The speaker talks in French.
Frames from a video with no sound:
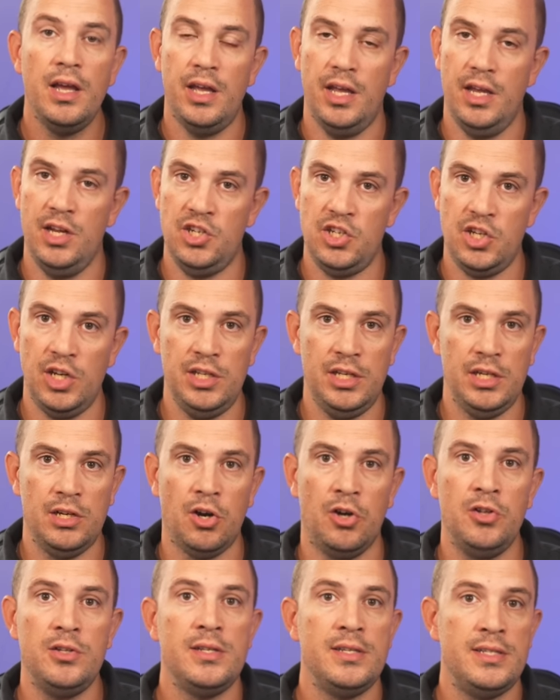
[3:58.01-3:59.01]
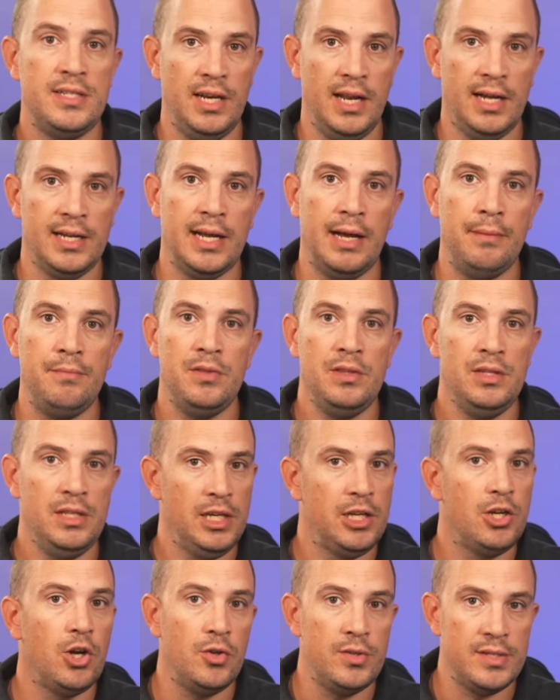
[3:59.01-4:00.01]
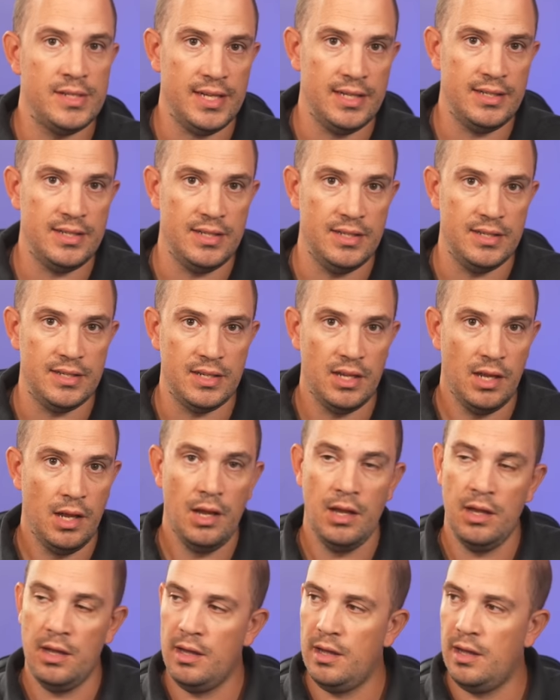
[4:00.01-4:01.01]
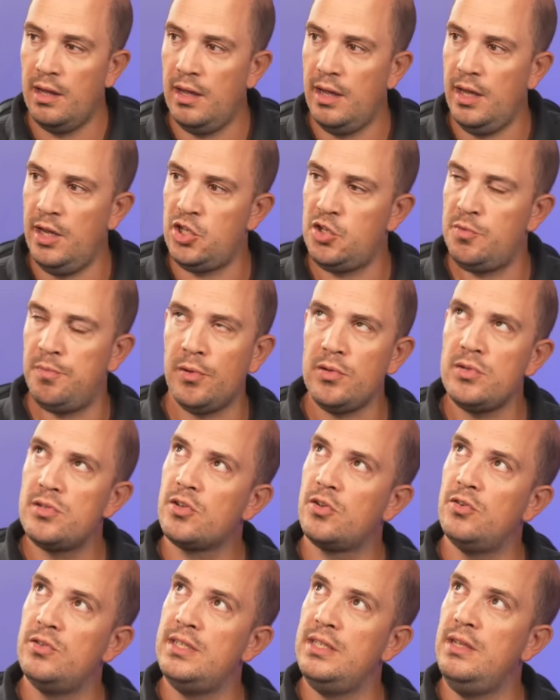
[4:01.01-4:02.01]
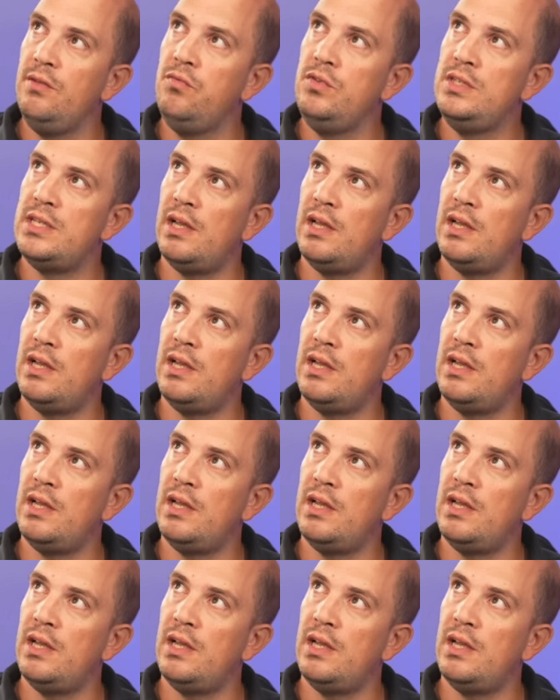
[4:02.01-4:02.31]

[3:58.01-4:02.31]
Et chez Nikon, c'est la gamme Nikon Z6. Et je pense que si vous ne